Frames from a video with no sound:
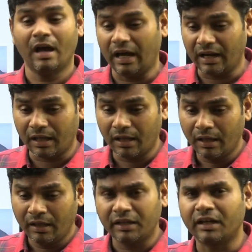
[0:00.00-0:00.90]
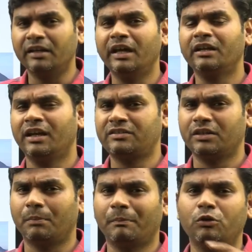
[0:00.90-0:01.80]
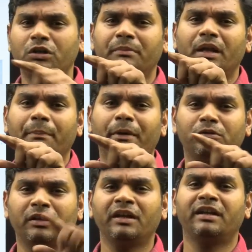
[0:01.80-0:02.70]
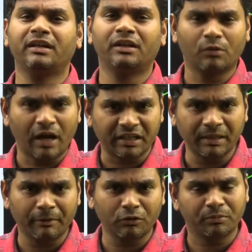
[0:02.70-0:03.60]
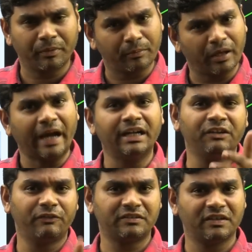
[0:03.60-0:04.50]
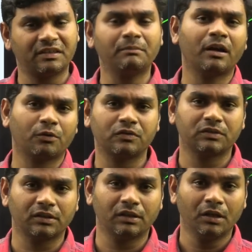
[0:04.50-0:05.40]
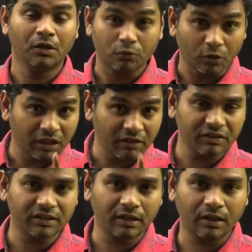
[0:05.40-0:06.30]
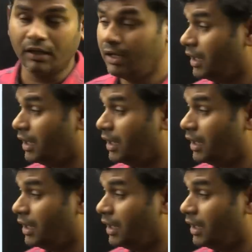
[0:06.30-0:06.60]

అలా ఇక్కడ నేరుగా ఇచ్చాడు మౌంట్ మెరాపీ అని ఏంటన్నారు అగ్నిపర్వతం ఐడెంటిఫై చేస్తే మార్కు వస్తుంది సో ఈ విధంగా